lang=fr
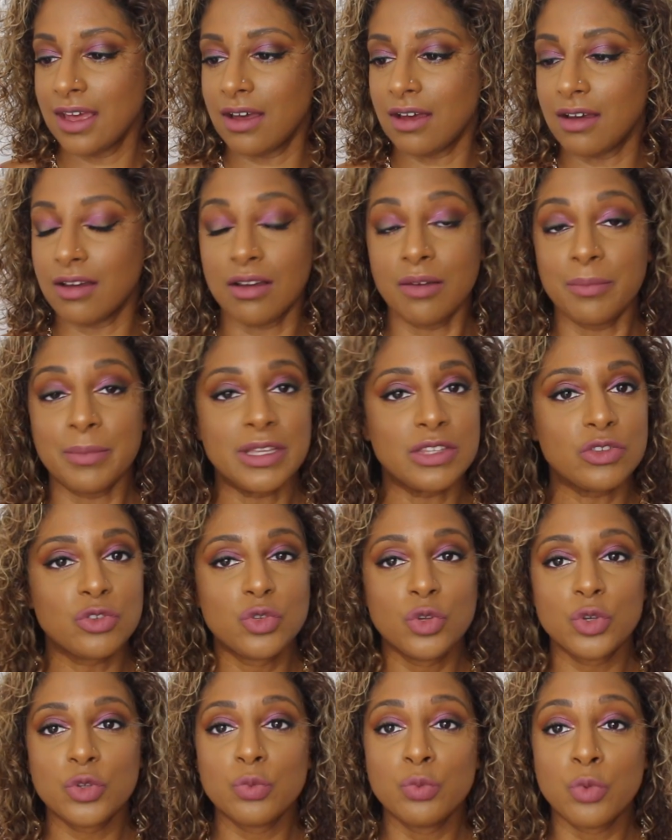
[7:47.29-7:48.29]
Mais
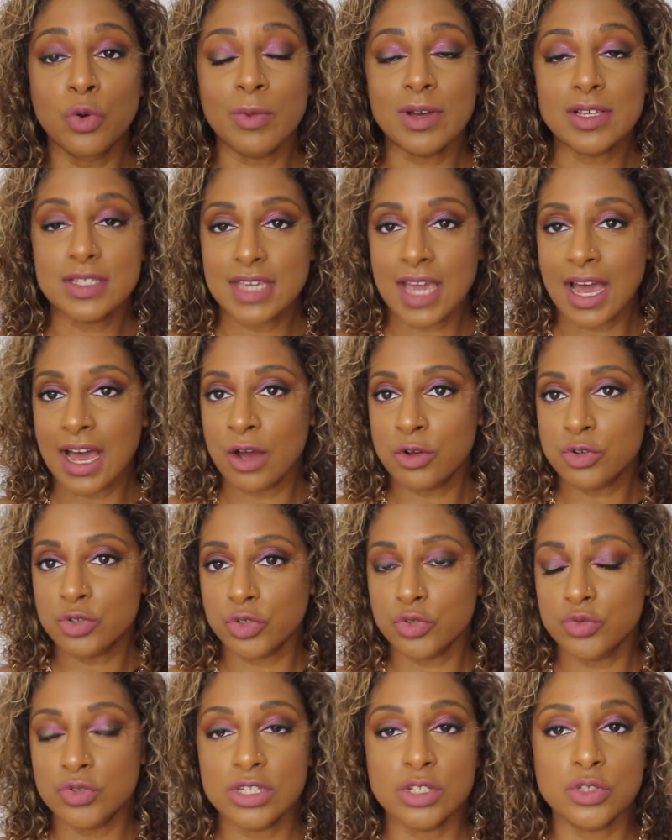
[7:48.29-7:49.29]
deux bons mascaras aujourd'hui